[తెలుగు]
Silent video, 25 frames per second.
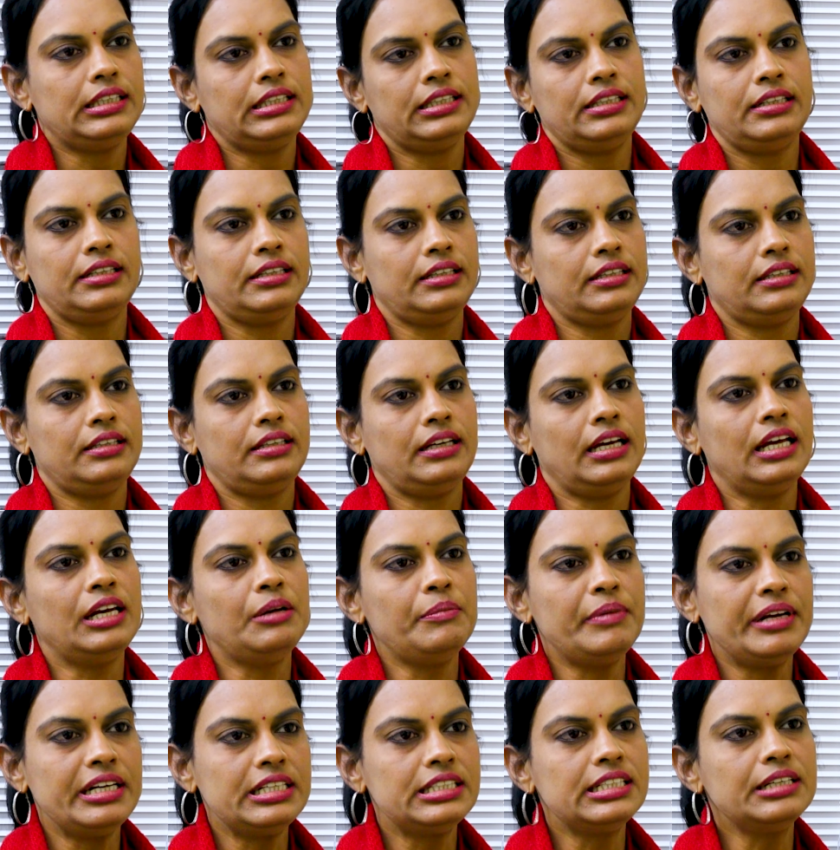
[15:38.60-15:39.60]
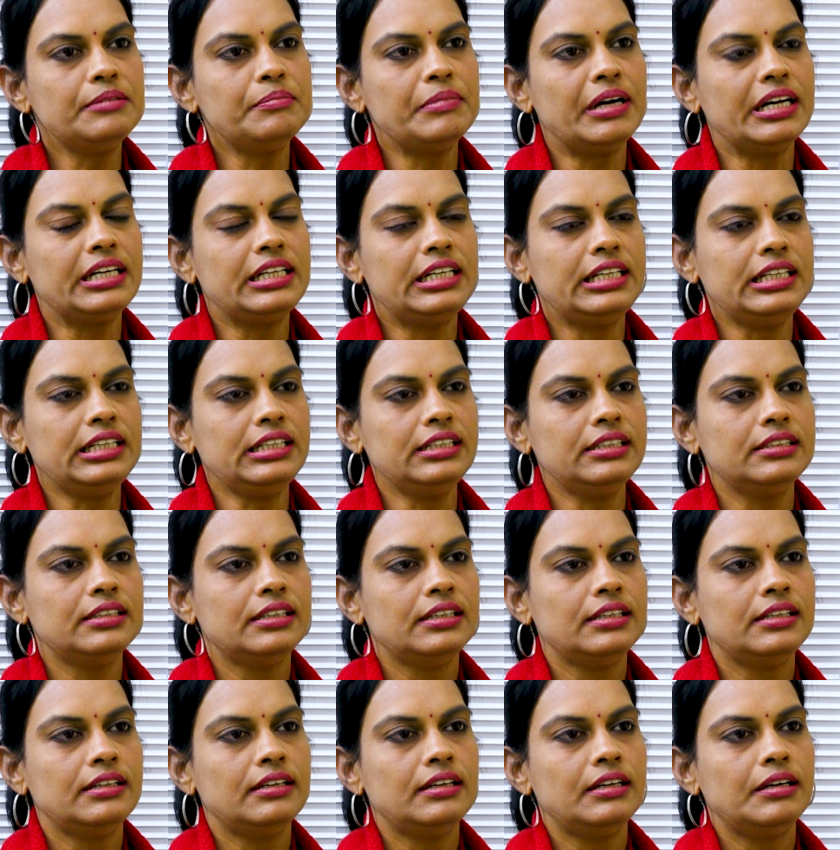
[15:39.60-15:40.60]
ఈ ఎలిమెంట్స్ని బట్టి
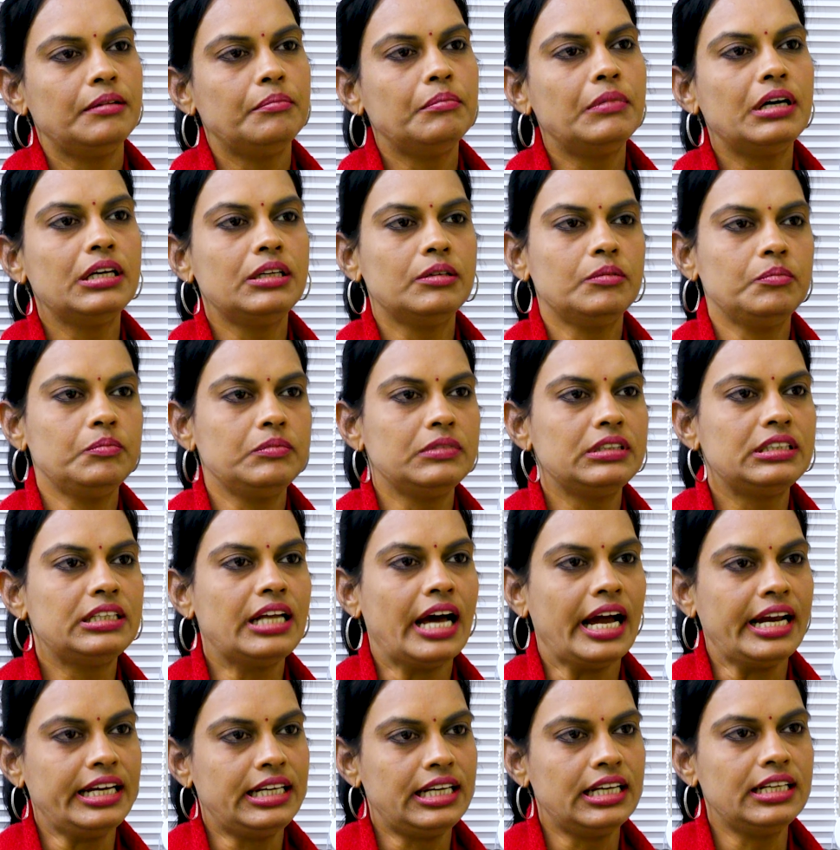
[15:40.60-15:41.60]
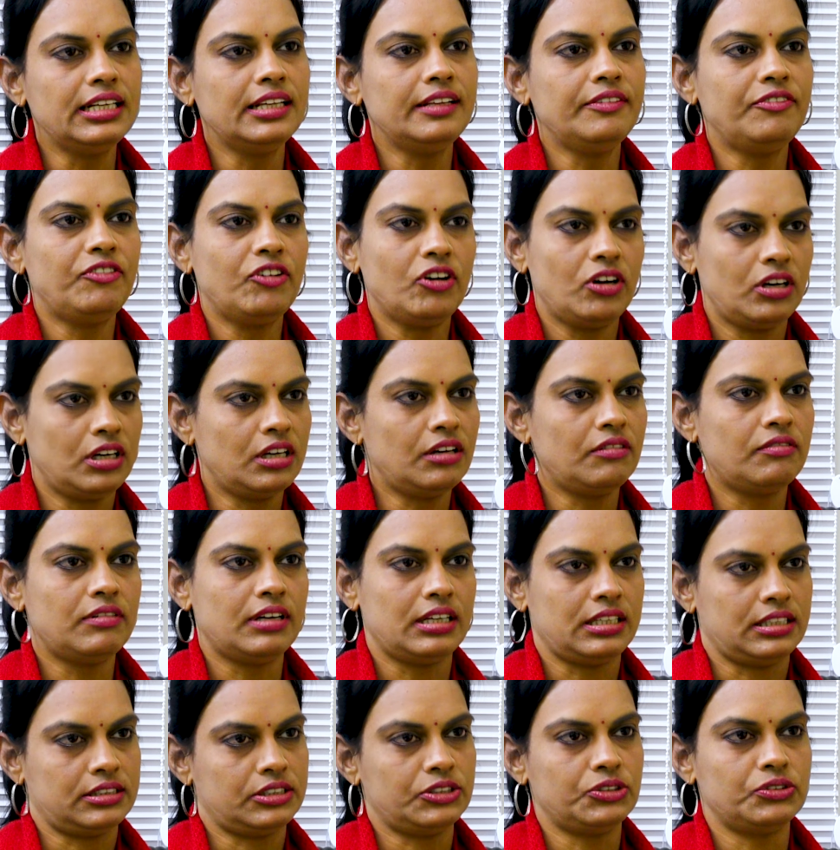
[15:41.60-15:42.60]
మనం డైట్ అనేది ఫాలో
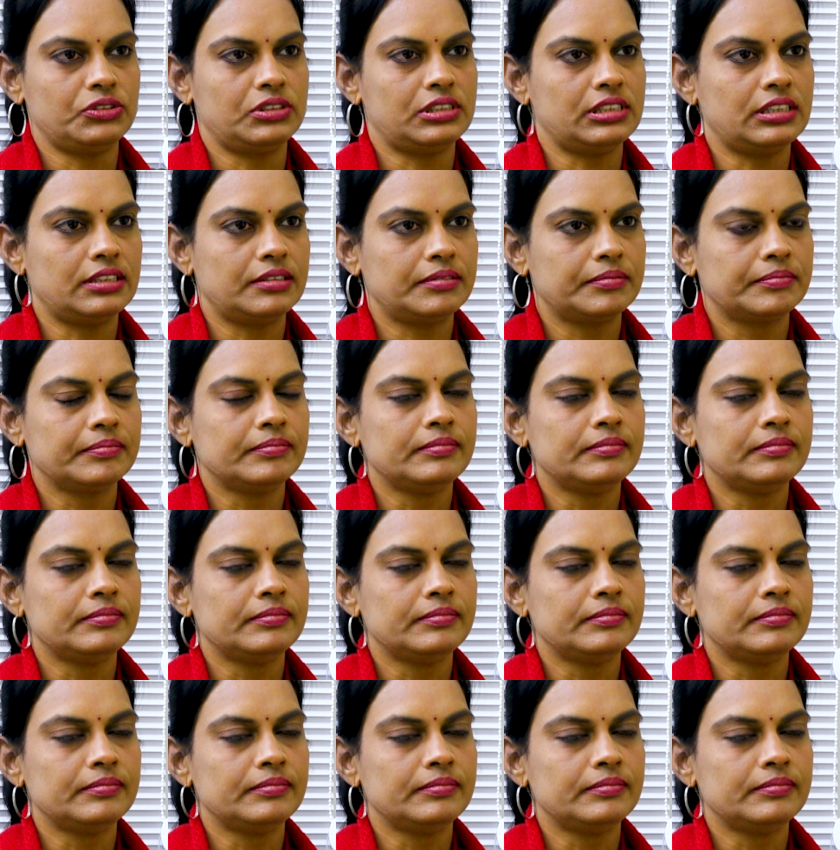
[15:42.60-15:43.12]
అవ్వాల్సి ఉంటుంది